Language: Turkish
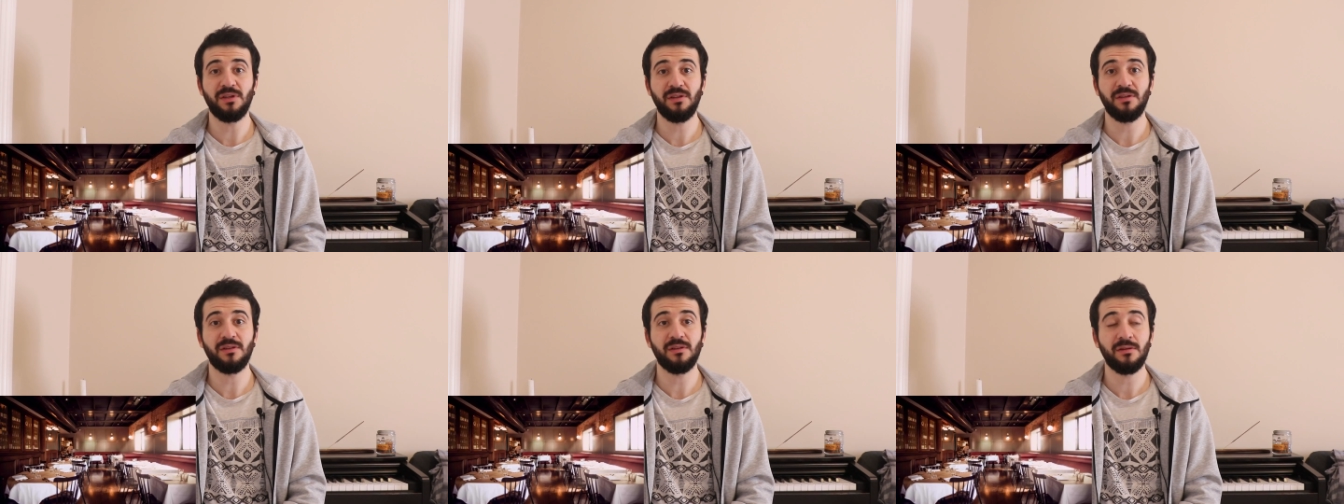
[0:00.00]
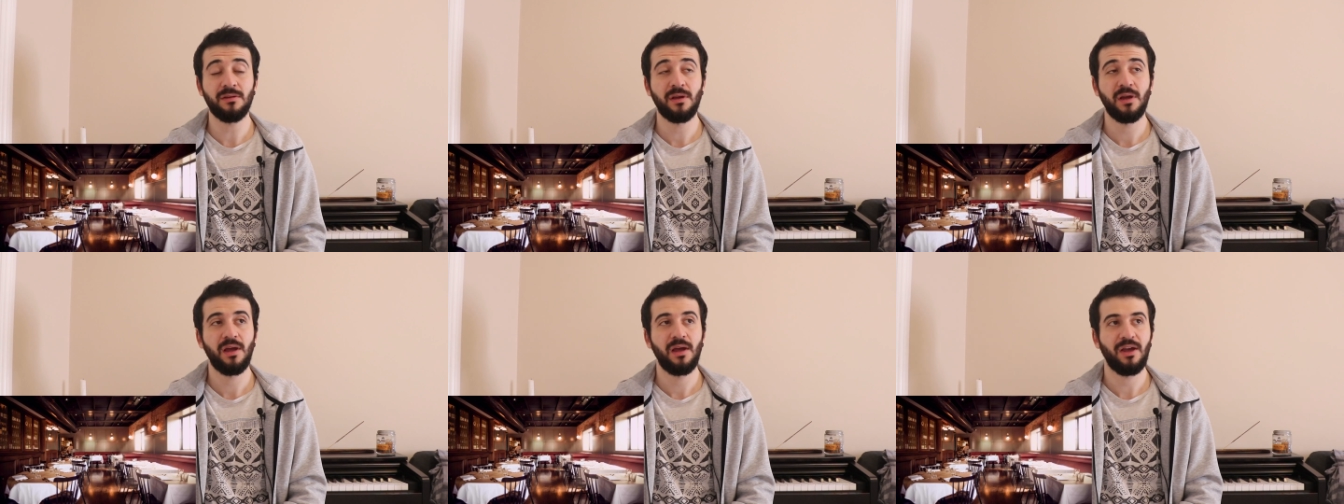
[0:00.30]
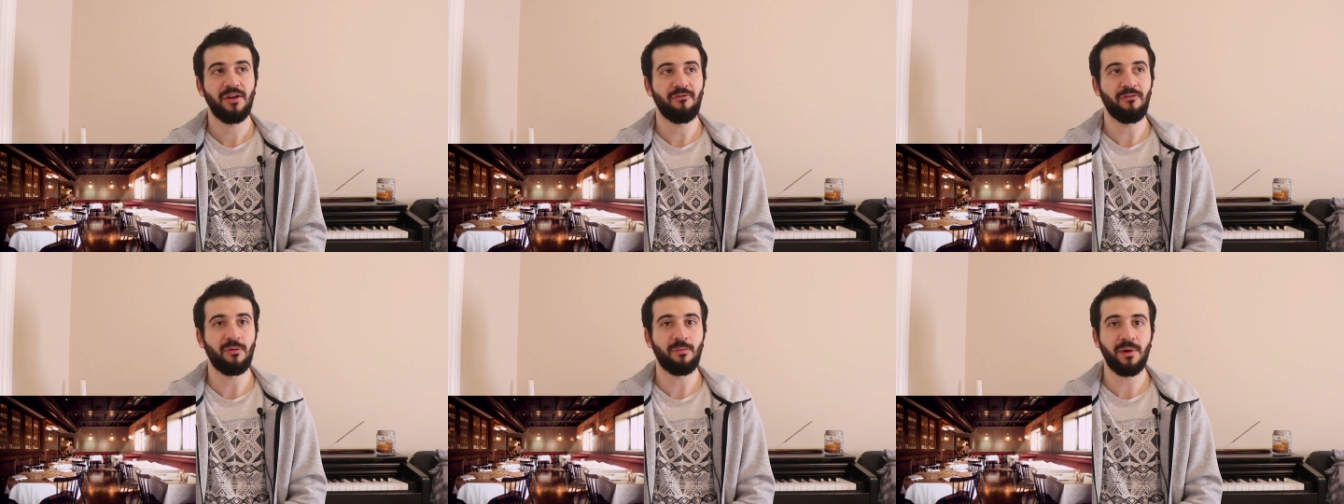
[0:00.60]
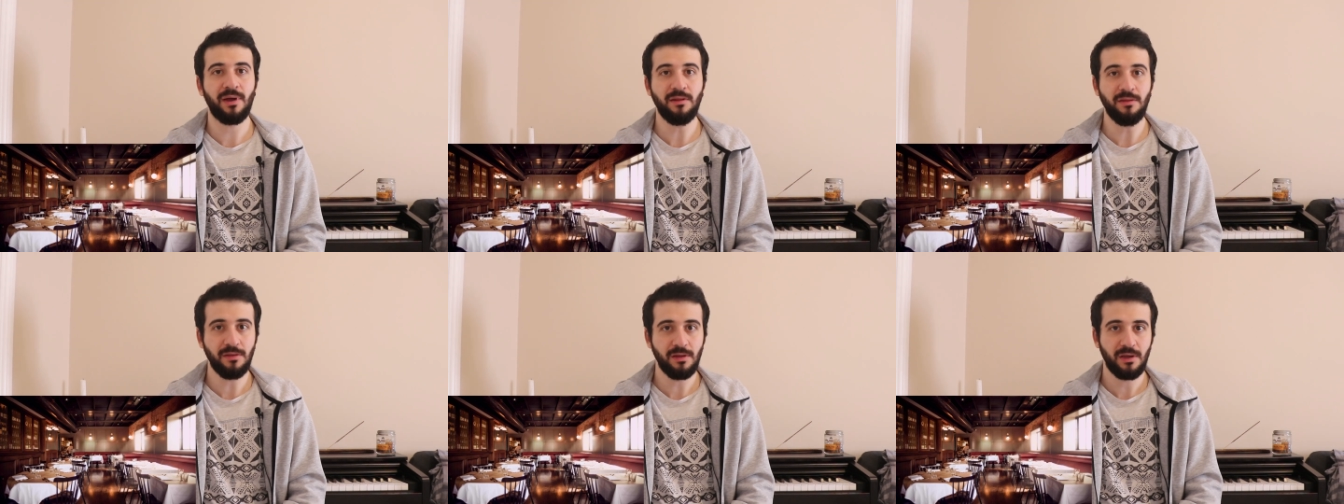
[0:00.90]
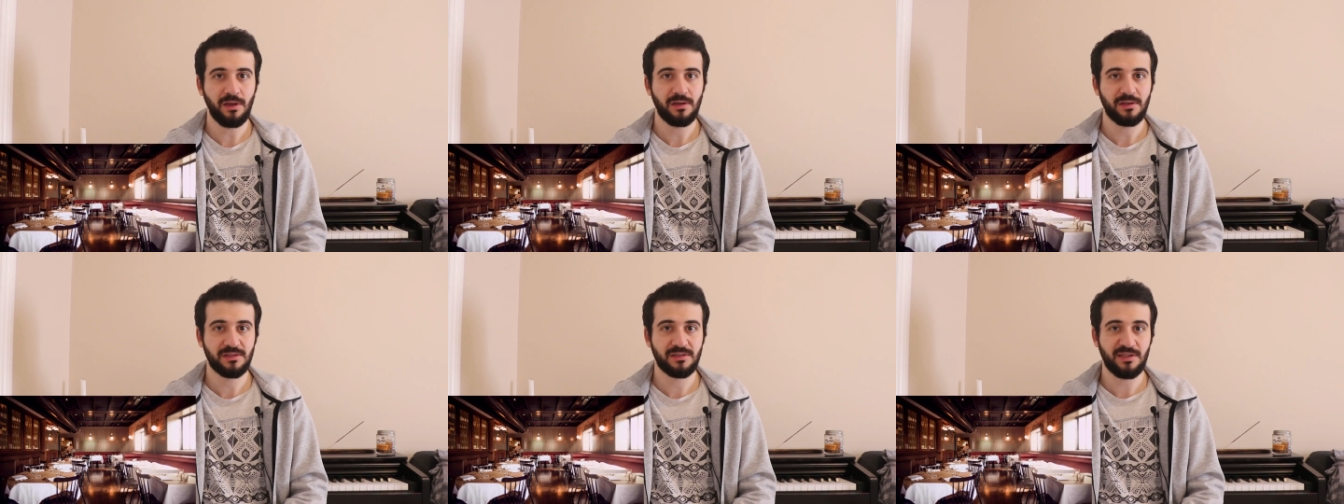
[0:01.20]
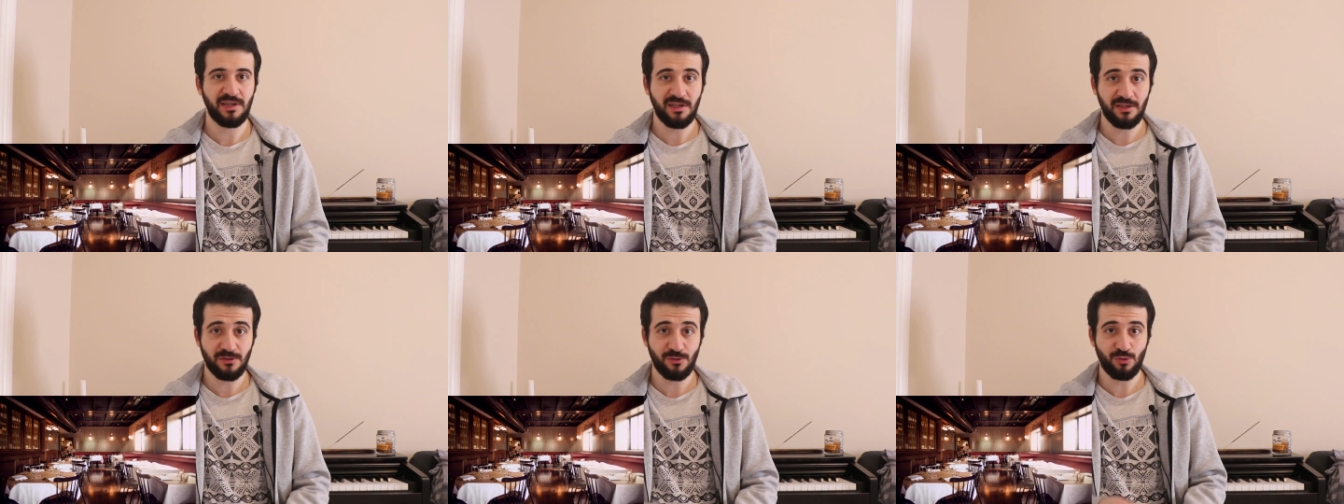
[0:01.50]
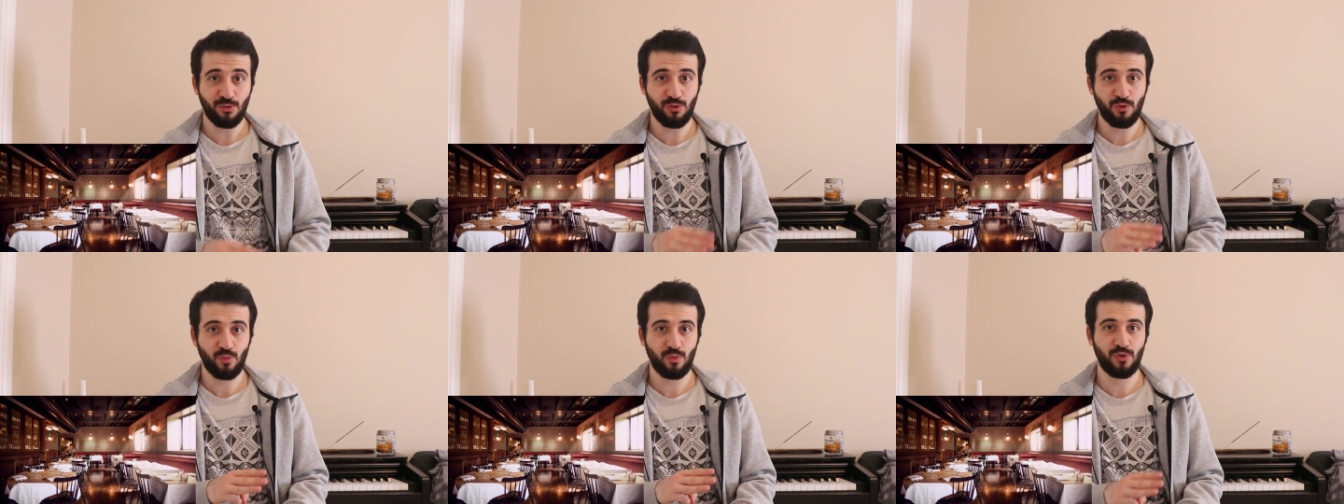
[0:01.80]
biriydi ve ben Sadece
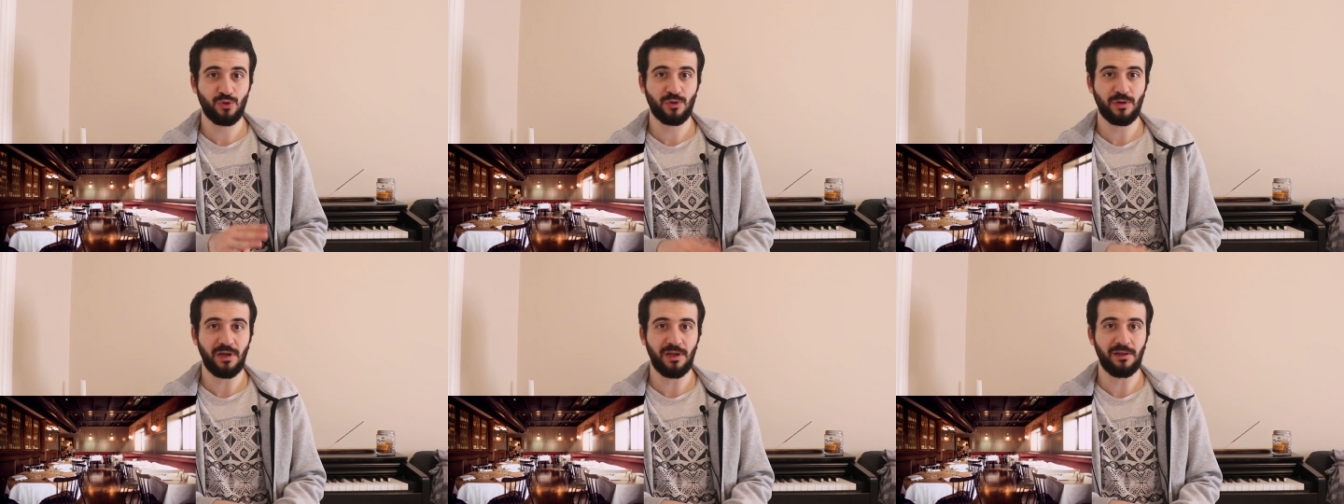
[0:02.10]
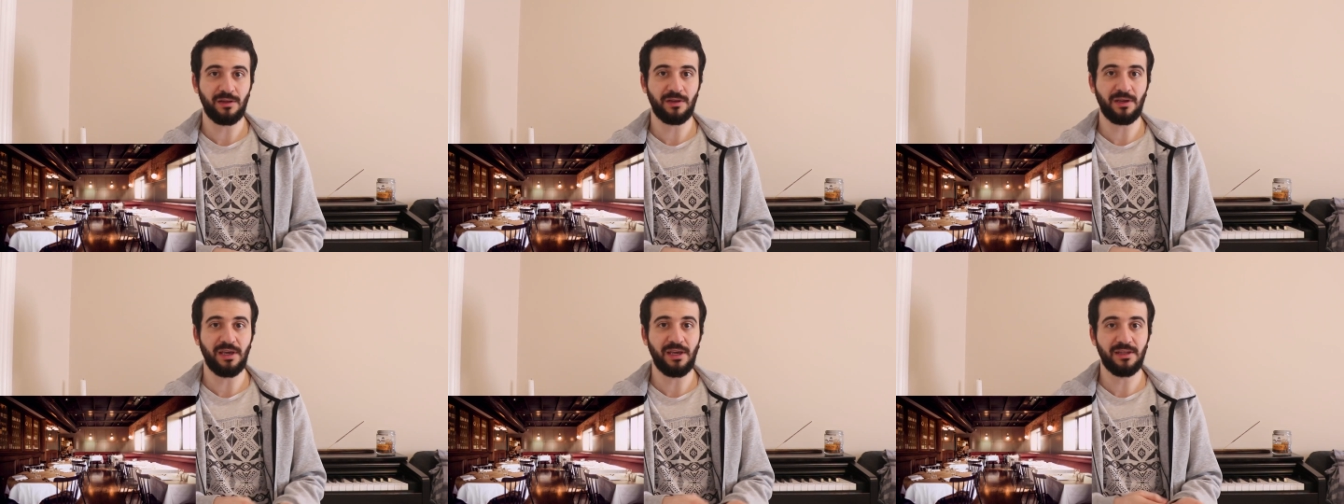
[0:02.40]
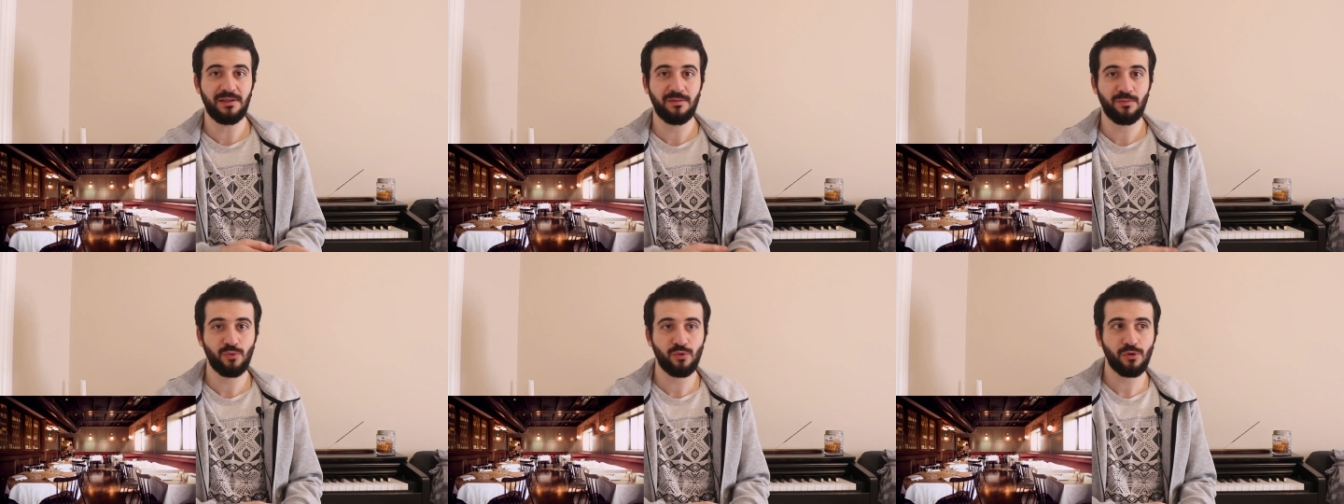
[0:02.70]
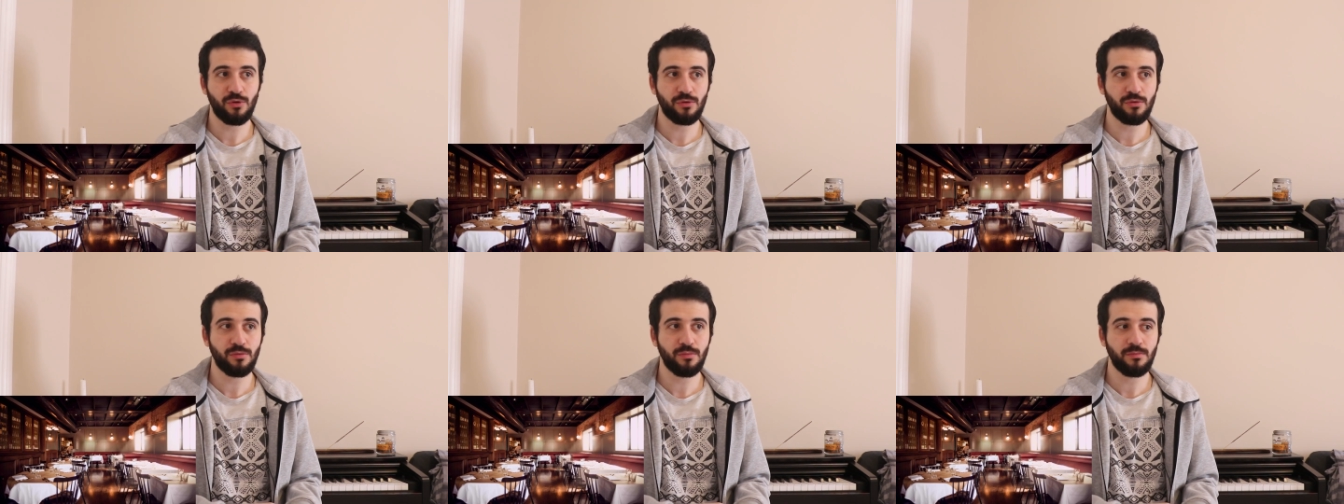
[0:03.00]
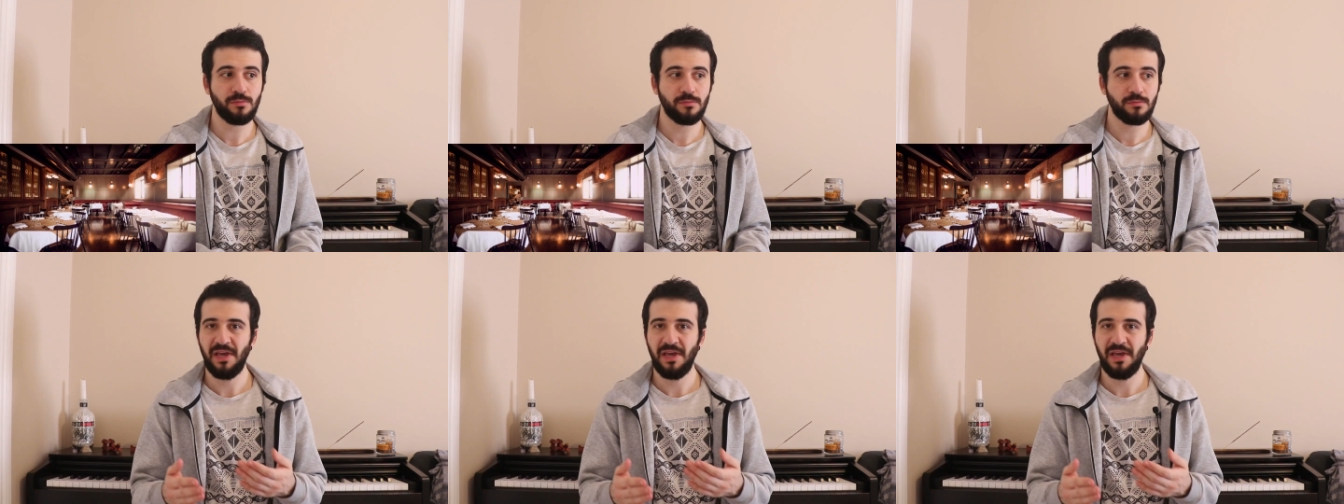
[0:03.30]
3,5 aylık eğitim gördüm.